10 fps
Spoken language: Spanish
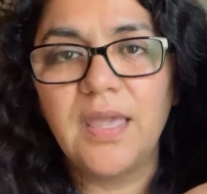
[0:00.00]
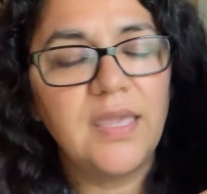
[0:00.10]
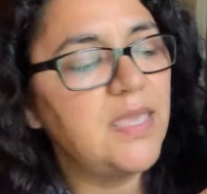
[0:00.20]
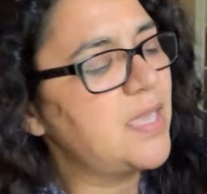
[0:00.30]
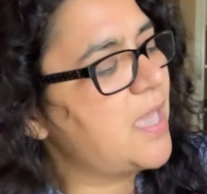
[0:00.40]

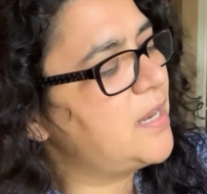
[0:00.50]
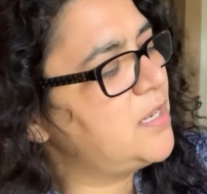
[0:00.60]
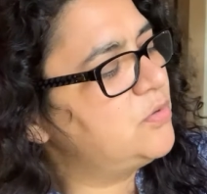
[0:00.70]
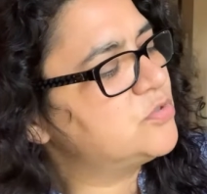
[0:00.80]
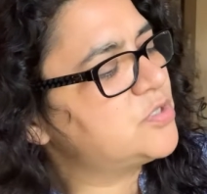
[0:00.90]
y el
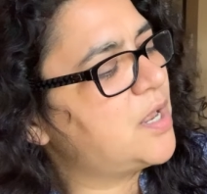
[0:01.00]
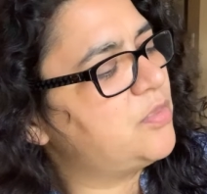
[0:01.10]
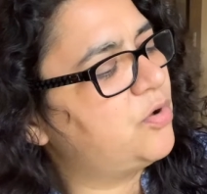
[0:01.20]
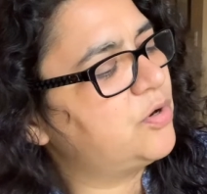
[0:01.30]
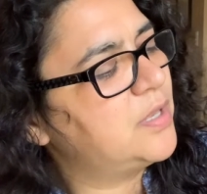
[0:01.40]

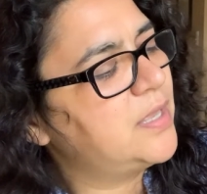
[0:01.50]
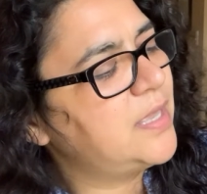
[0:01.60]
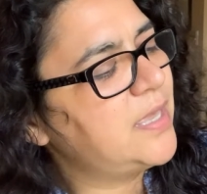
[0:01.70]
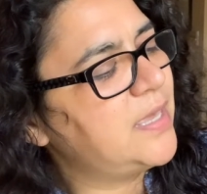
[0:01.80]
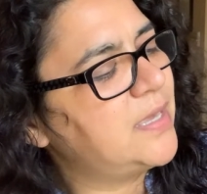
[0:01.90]
ilustrador
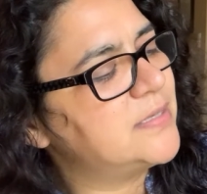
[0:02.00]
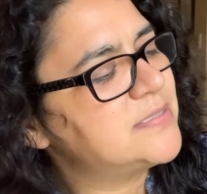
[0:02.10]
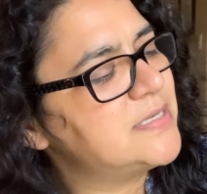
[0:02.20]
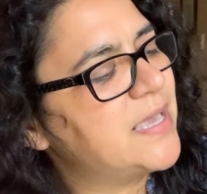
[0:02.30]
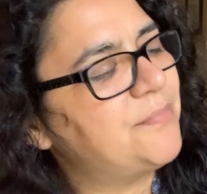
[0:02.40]
eh,
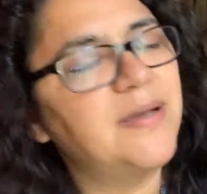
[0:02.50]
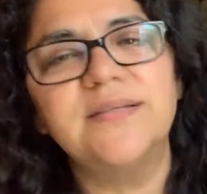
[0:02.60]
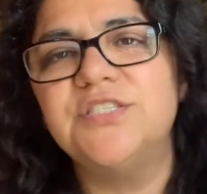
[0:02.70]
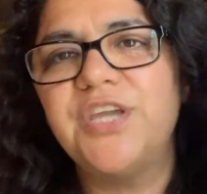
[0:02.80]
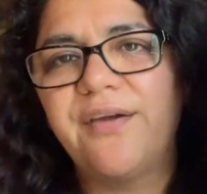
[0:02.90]
se llama
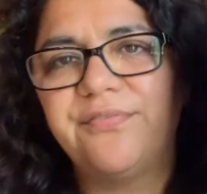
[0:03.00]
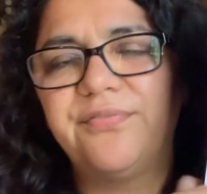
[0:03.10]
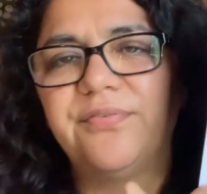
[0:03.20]
Jeff.